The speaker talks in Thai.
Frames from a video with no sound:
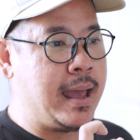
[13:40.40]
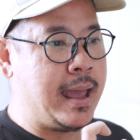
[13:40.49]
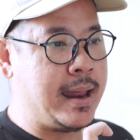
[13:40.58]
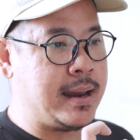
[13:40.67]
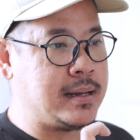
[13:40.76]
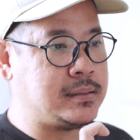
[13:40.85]
เอ
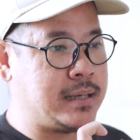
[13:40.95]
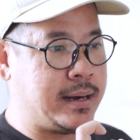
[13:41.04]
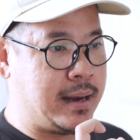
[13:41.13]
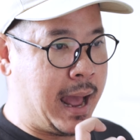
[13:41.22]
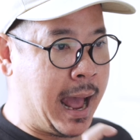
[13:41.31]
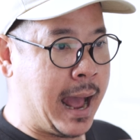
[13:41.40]
เจ็ด
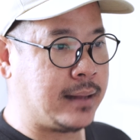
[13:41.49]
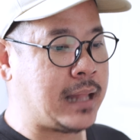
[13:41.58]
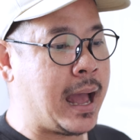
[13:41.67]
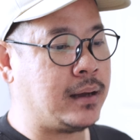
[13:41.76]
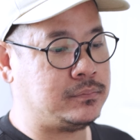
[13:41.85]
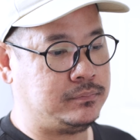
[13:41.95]
อาร์
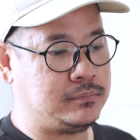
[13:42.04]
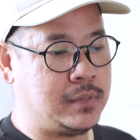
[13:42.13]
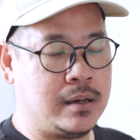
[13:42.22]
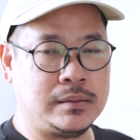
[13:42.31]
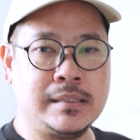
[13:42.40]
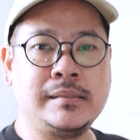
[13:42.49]
ตั้ง
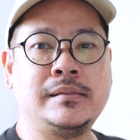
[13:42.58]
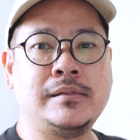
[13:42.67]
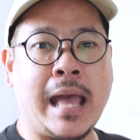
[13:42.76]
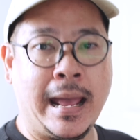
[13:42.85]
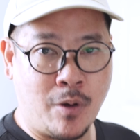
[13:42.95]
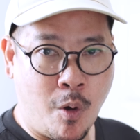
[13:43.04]
ที่แส
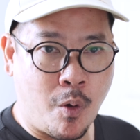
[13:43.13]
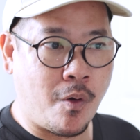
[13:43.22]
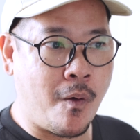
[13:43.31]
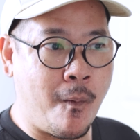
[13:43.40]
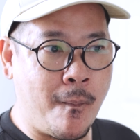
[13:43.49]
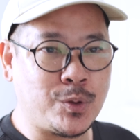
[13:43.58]
นหก
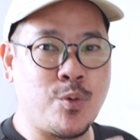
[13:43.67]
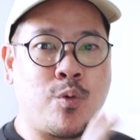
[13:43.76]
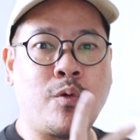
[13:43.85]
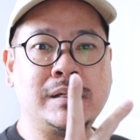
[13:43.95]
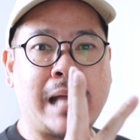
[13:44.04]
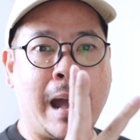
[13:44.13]
ถูกก
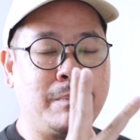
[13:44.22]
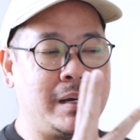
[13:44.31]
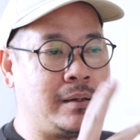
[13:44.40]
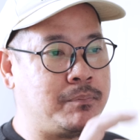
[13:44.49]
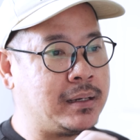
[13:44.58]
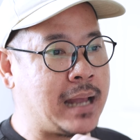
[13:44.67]
ว่า สามหมื่น
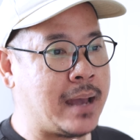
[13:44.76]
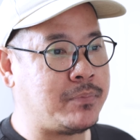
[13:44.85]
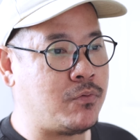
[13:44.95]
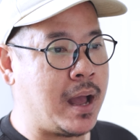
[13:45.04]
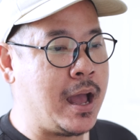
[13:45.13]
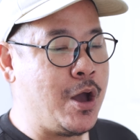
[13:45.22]
มันกลายเป็น
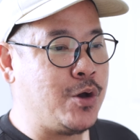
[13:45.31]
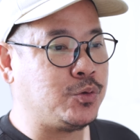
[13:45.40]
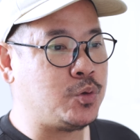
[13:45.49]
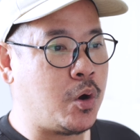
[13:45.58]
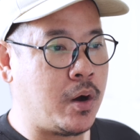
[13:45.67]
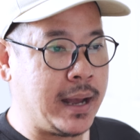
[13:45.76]
ว่า
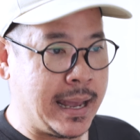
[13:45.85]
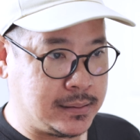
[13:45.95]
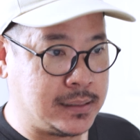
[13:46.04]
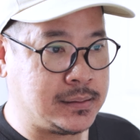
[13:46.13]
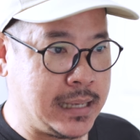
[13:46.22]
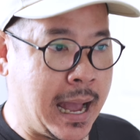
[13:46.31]
ตัวของ เอ เจ็
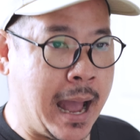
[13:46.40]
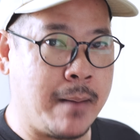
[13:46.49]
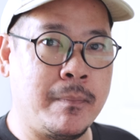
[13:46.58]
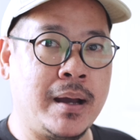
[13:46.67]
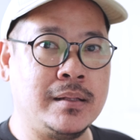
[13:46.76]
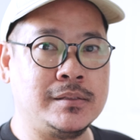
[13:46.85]
ด ซี อาร์
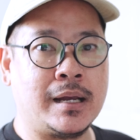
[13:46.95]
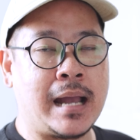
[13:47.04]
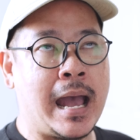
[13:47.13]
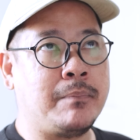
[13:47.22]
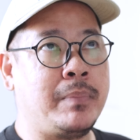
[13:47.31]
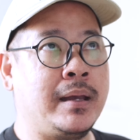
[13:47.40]
มันจะก
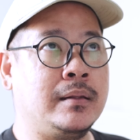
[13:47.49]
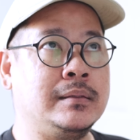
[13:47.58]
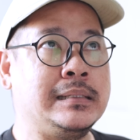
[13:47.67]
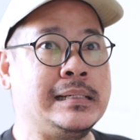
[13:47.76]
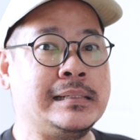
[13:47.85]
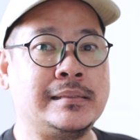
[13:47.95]
ลายเป็น
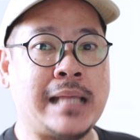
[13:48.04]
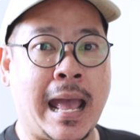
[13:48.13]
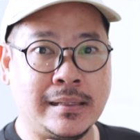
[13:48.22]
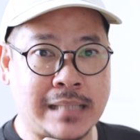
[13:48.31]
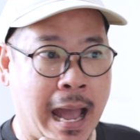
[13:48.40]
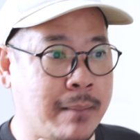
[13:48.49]
หนึ่งแสน
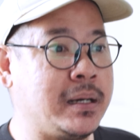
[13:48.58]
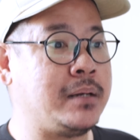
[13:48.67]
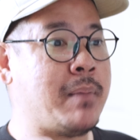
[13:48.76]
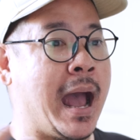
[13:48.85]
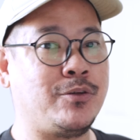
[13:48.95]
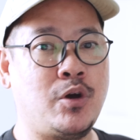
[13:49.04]
สามหมื่น
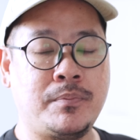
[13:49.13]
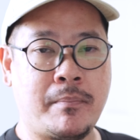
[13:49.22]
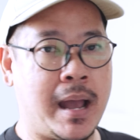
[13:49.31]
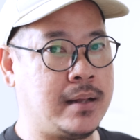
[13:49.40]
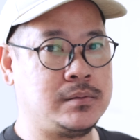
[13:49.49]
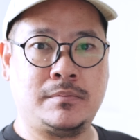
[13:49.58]
บาทโดยประ
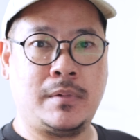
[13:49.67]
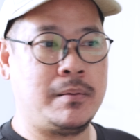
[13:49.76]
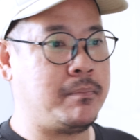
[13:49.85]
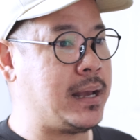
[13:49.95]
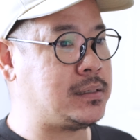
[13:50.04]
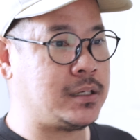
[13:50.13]
มาณซึ่งมัน
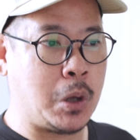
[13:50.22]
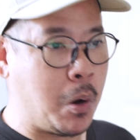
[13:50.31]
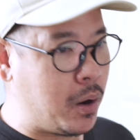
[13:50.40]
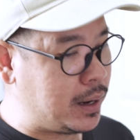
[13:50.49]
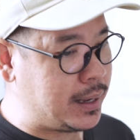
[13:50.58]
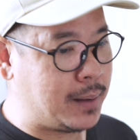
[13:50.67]
ไม่สะท้อ
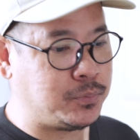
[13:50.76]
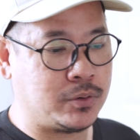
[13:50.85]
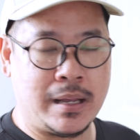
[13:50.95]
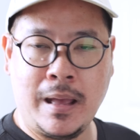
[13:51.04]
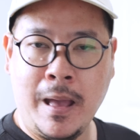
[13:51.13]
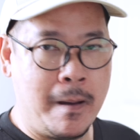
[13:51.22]
นเลยครับตรง
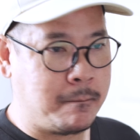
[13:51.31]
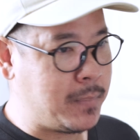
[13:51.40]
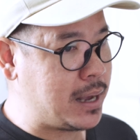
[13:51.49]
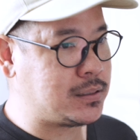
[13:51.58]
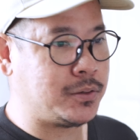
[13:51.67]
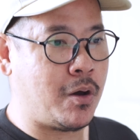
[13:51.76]
นี้ไม่
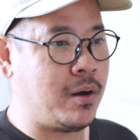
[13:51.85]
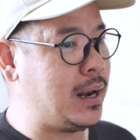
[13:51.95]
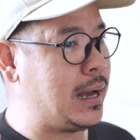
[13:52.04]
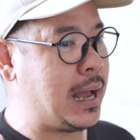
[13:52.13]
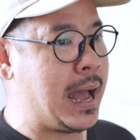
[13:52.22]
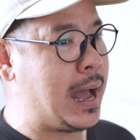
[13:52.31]
สะท้อนรา
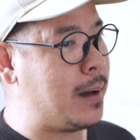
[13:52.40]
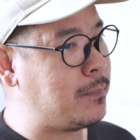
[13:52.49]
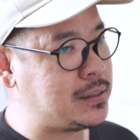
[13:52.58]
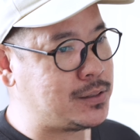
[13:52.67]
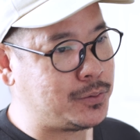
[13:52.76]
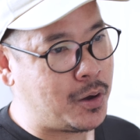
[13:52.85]
คาไม่
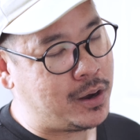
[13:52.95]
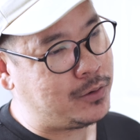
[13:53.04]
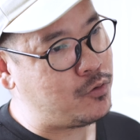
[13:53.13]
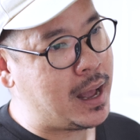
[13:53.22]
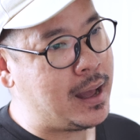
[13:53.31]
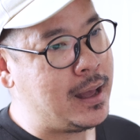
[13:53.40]
สะท้อน
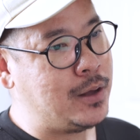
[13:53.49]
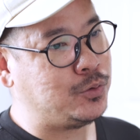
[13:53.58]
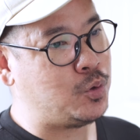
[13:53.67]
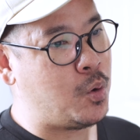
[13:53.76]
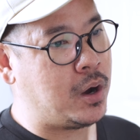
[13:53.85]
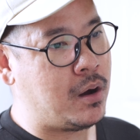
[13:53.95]
ว่า
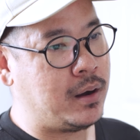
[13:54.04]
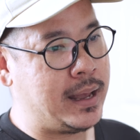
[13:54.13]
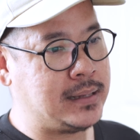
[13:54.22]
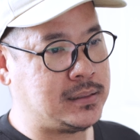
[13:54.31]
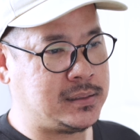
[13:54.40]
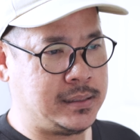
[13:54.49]
ตัวของ เอ
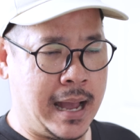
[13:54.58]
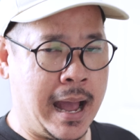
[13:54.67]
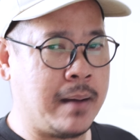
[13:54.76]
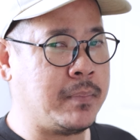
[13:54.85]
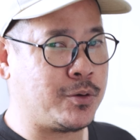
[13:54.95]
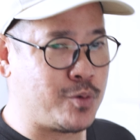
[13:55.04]
เจ็ด ซี อา
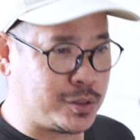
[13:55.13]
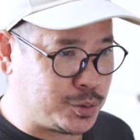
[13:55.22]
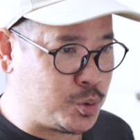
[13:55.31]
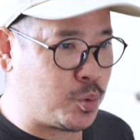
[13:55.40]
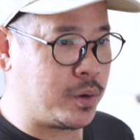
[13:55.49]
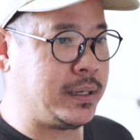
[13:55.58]
ร์ มันควรจะ
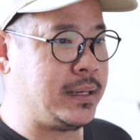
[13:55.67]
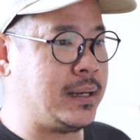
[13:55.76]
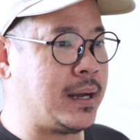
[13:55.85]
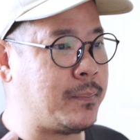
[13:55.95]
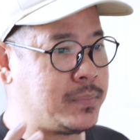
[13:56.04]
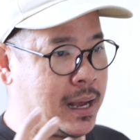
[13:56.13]
ถูกกว่านี้นะค
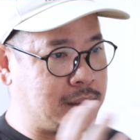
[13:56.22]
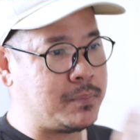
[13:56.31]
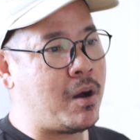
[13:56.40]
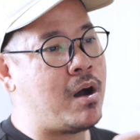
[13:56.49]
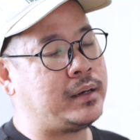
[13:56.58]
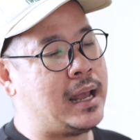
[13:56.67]
รับอย่างที่บ
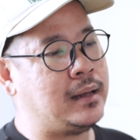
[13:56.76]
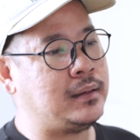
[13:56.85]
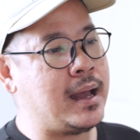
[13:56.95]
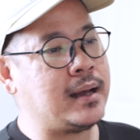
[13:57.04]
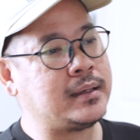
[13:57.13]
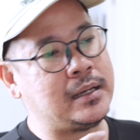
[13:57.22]
อกเนี่ย
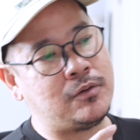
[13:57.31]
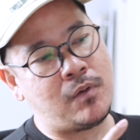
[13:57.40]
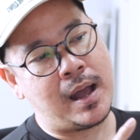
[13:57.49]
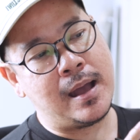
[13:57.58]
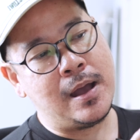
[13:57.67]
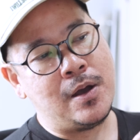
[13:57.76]
ถ้าคิดว่า
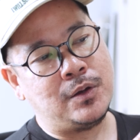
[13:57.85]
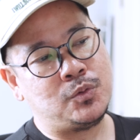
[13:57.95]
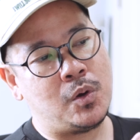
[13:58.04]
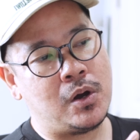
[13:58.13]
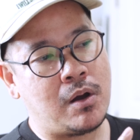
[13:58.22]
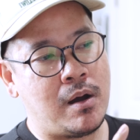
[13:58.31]
ตั
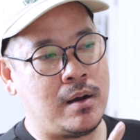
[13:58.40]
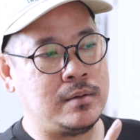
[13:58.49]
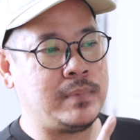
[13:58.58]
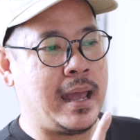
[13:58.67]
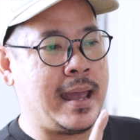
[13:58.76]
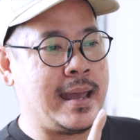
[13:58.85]
วของ
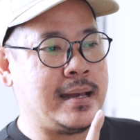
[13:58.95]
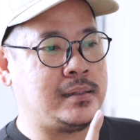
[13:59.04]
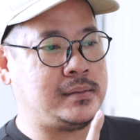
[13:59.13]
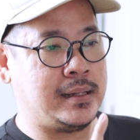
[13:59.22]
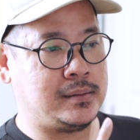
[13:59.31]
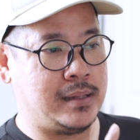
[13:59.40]
เอ
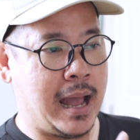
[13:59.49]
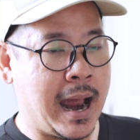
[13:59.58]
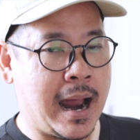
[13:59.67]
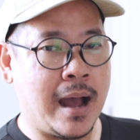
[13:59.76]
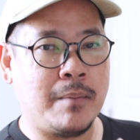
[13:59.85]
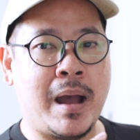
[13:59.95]
เจ็ด อา
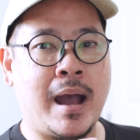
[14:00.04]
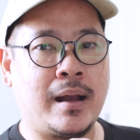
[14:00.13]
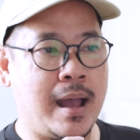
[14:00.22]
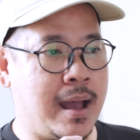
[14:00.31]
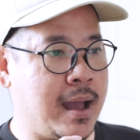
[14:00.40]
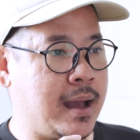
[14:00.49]
ร์ มาร์ค
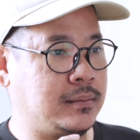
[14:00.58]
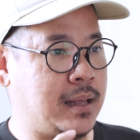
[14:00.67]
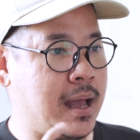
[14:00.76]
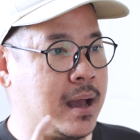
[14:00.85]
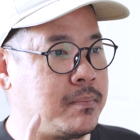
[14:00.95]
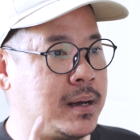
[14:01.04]
ไฟว์
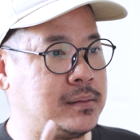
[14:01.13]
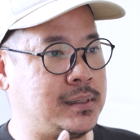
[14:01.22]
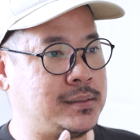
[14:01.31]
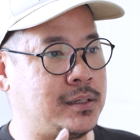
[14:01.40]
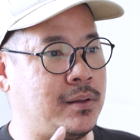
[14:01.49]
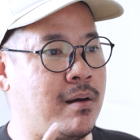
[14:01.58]
ถ้ามันจะ
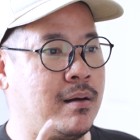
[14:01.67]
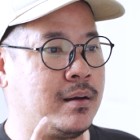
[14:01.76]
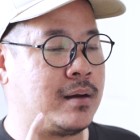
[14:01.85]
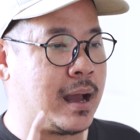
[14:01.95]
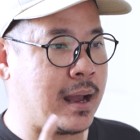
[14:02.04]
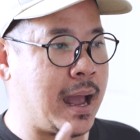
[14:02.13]
สะท้อน
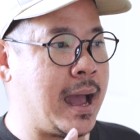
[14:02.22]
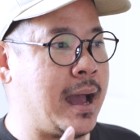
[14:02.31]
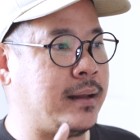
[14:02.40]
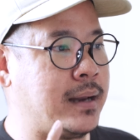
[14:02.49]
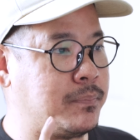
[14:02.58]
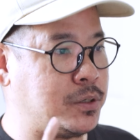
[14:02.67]
ราคา
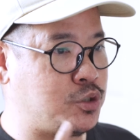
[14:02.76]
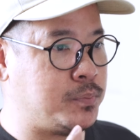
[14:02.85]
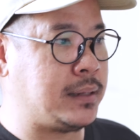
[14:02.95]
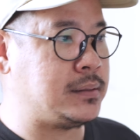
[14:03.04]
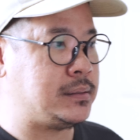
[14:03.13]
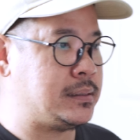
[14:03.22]
ในปัจจุบัน
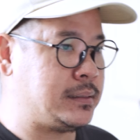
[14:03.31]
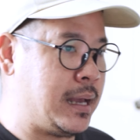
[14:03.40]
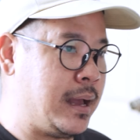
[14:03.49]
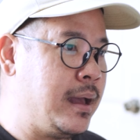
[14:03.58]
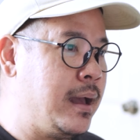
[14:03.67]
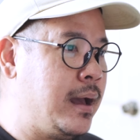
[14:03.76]
จริงๆเนี่ย
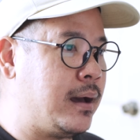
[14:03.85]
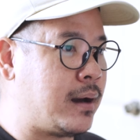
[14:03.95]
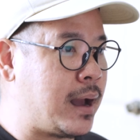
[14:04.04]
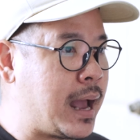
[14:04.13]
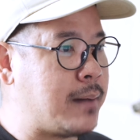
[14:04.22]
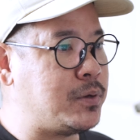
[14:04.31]
รา
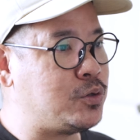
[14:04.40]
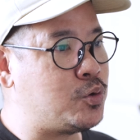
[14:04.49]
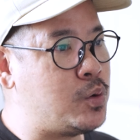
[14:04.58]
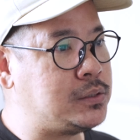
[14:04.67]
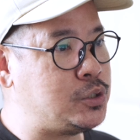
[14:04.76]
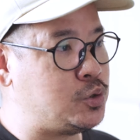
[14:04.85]
คามันค
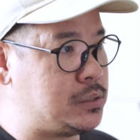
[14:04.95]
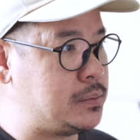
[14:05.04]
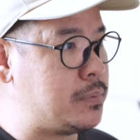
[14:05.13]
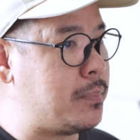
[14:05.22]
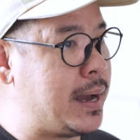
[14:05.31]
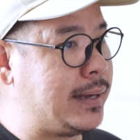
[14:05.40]
วรจะอยู่ที่
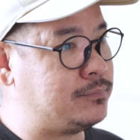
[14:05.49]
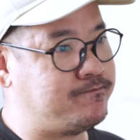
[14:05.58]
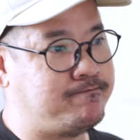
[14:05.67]
ประมาณ